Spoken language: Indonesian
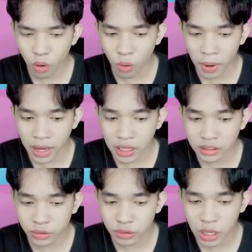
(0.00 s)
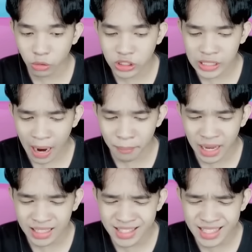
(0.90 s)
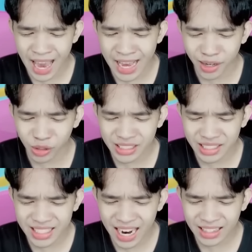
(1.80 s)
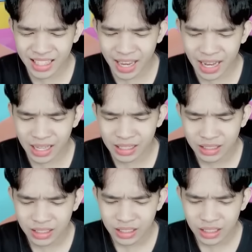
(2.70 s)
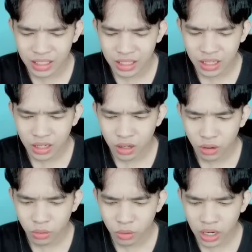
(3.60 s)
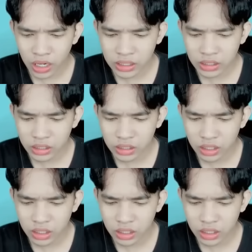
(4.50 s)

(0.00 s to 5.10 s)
Oh my god, itu dia Ultraman Zero ternyata ya. What?